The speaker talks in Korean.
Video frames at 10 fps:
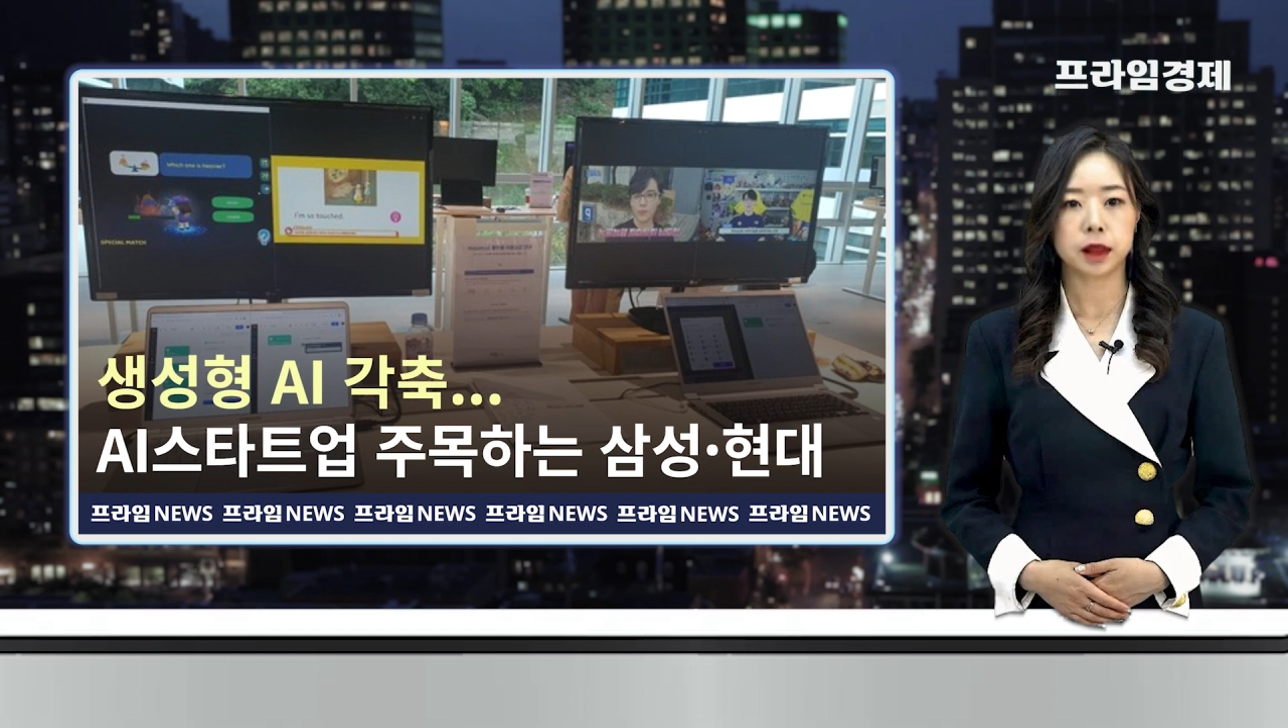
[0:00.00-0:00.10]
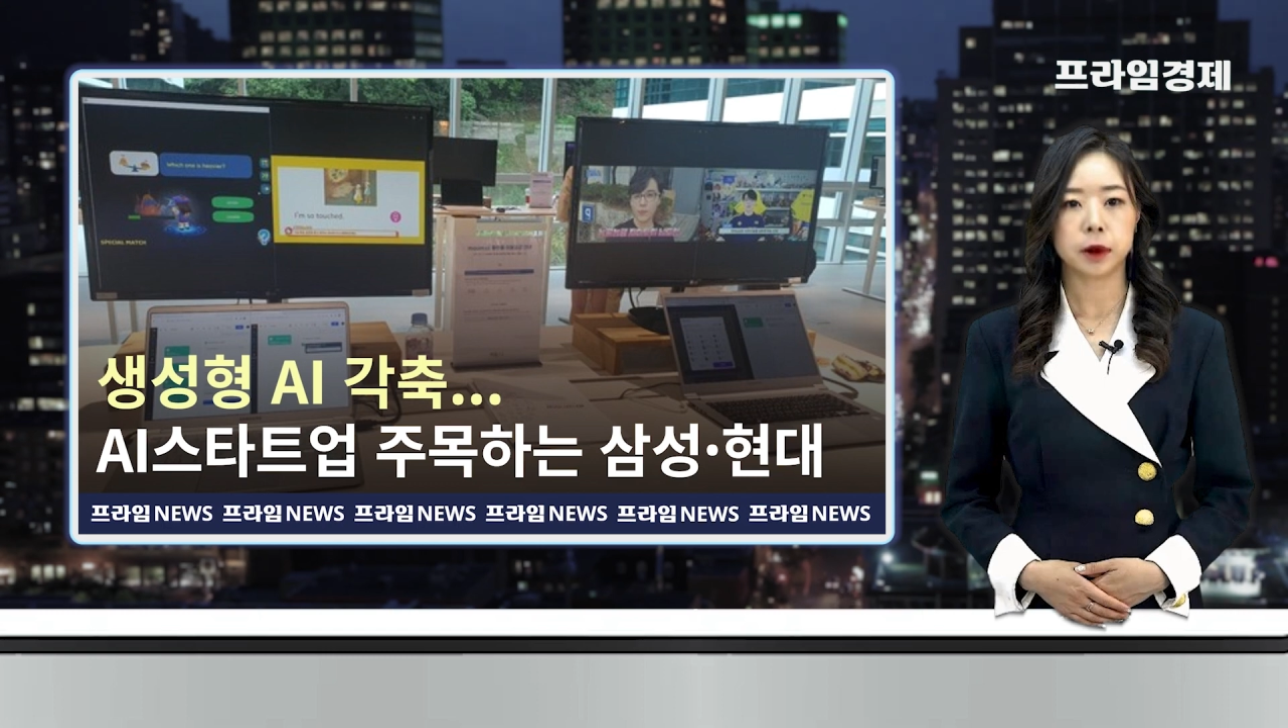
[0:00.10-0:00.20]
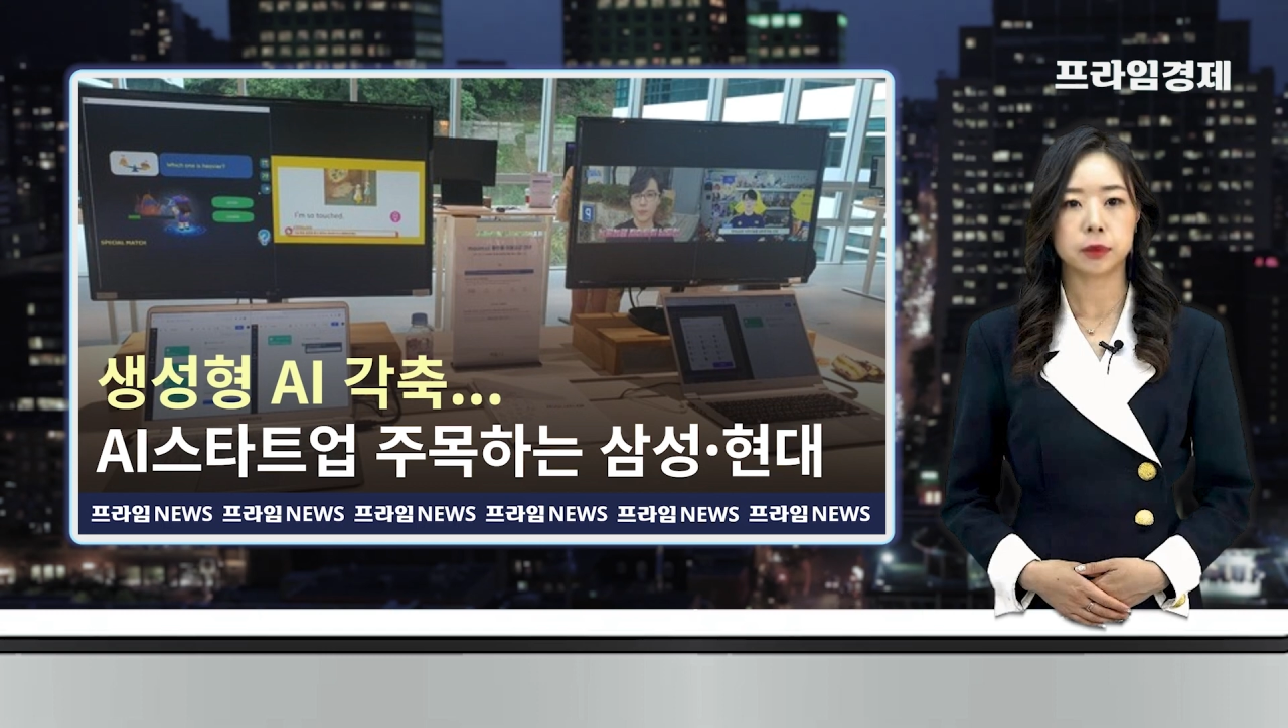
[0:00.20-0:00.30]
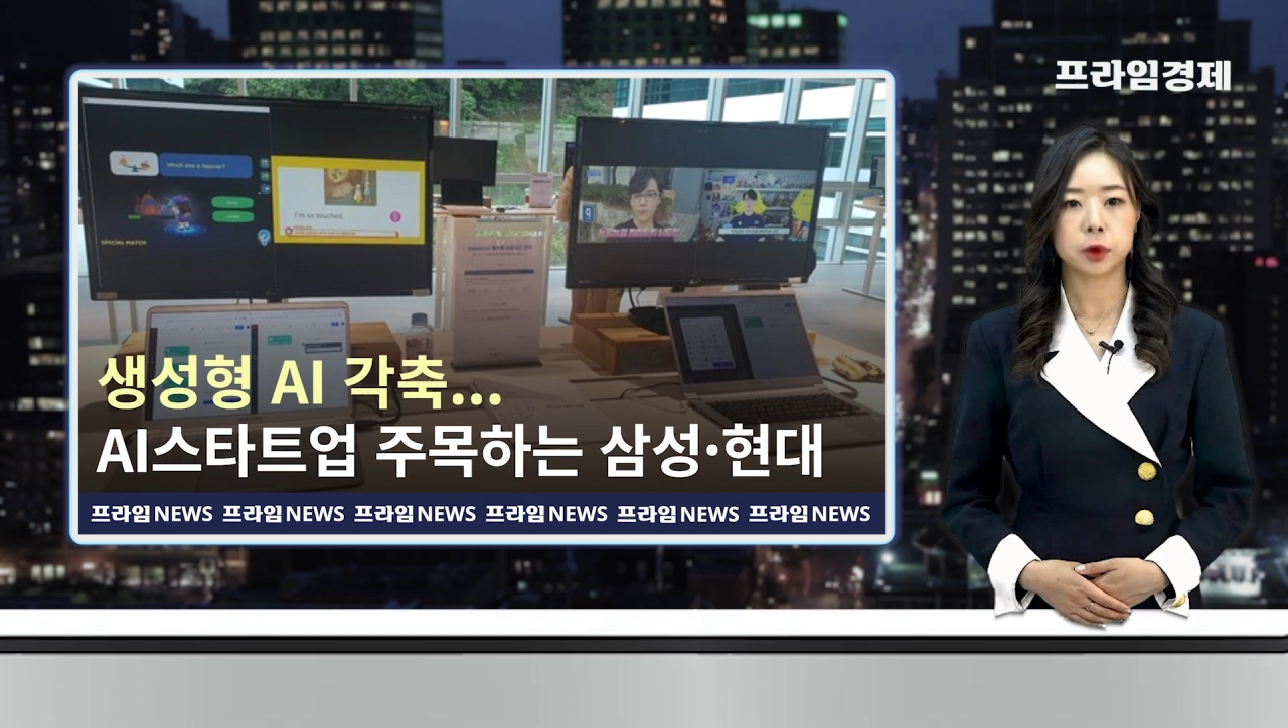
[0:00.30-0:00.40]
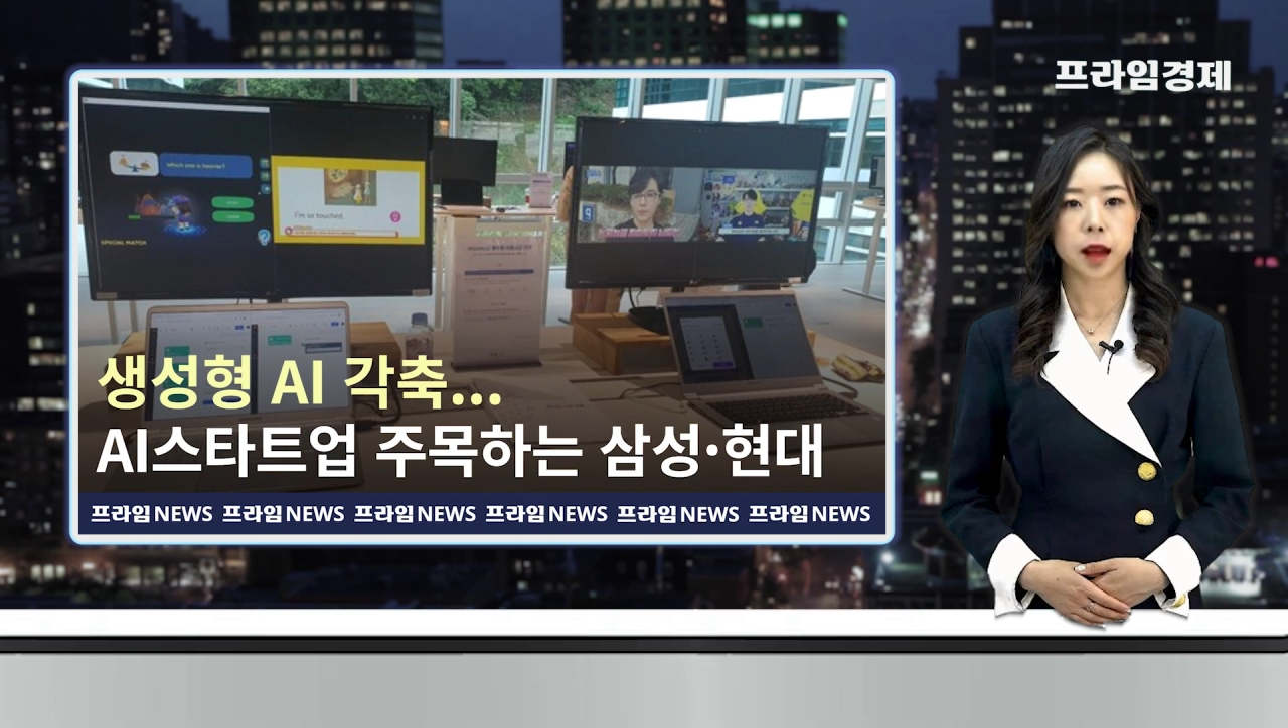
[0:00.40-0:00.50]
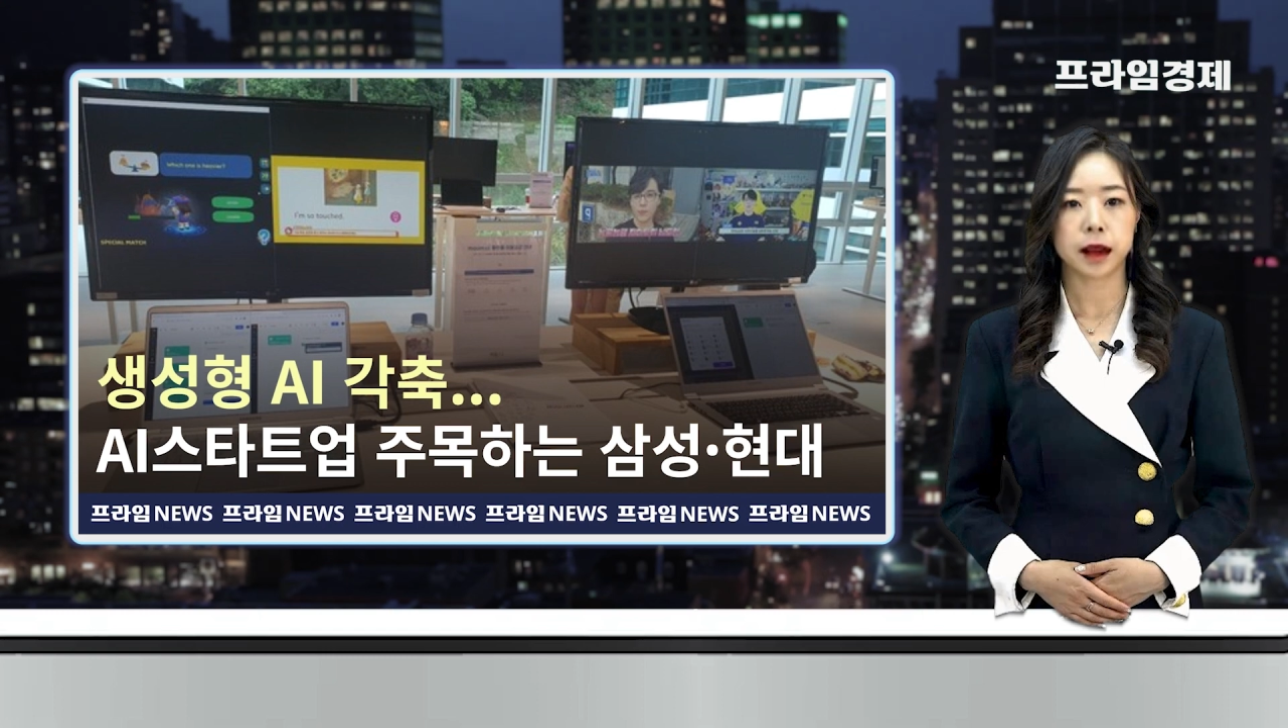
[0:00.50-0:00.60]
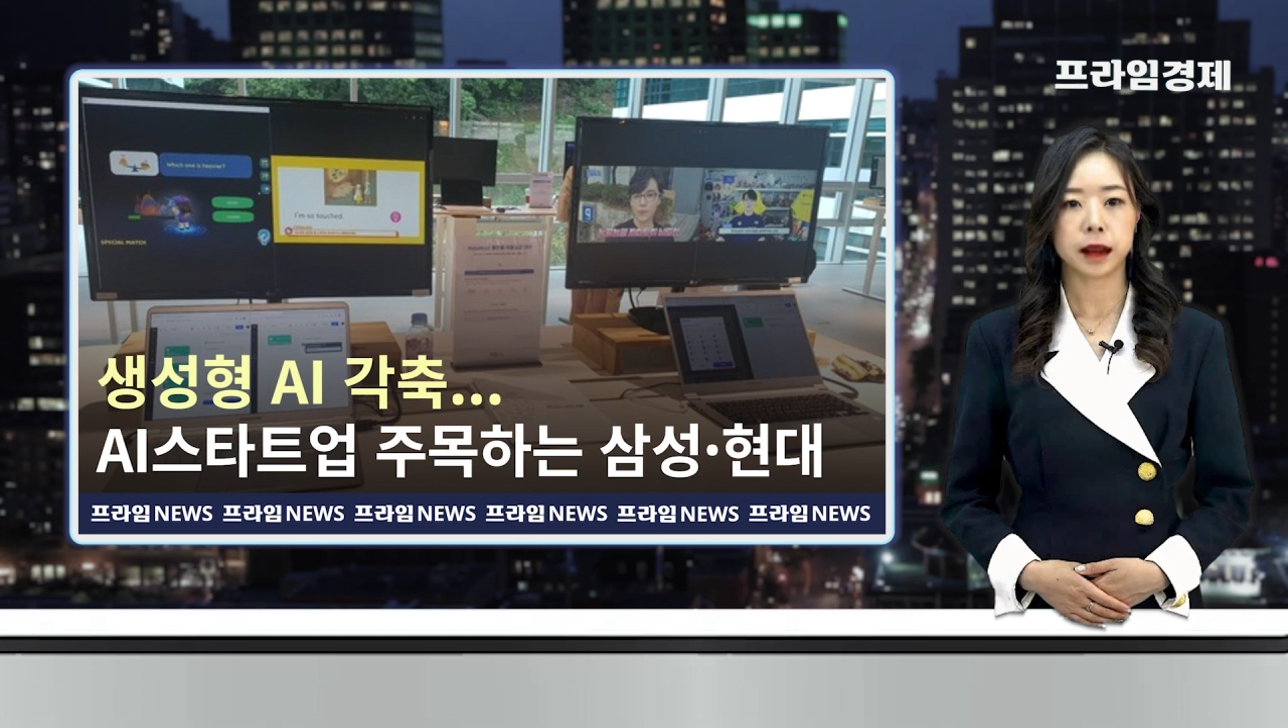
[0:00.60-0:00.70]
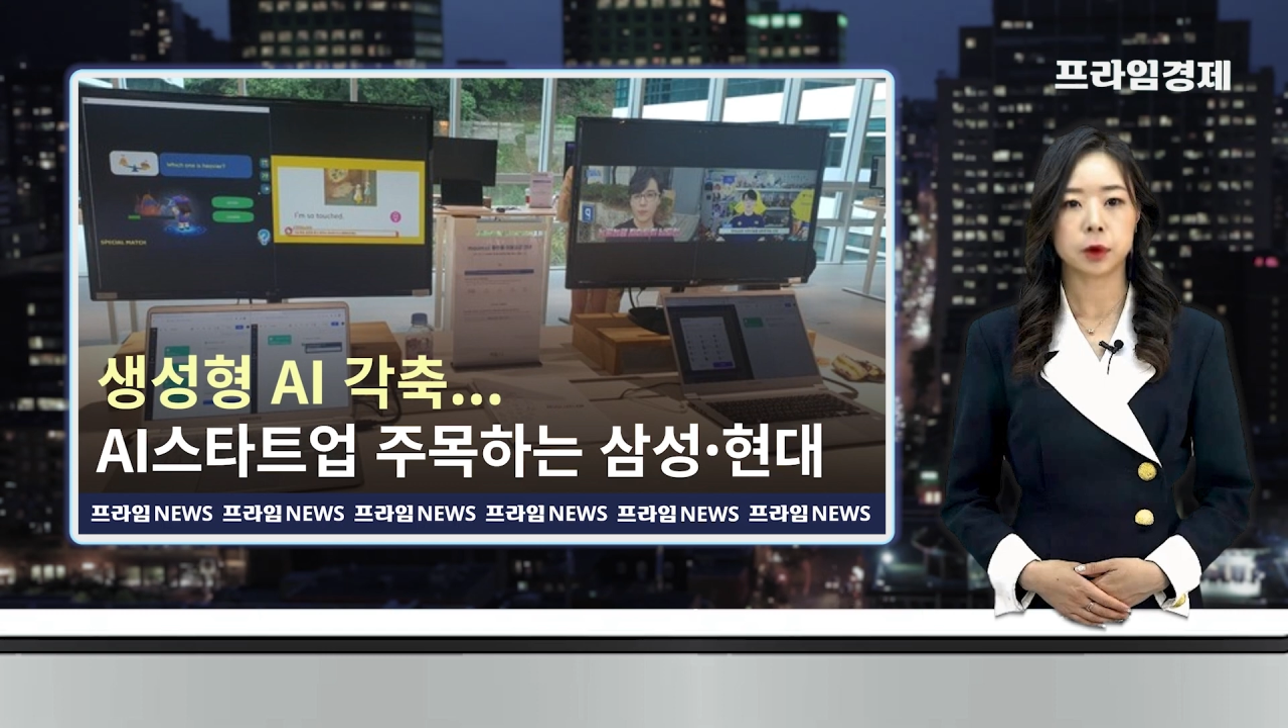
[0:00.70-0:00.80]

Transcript: 이 분야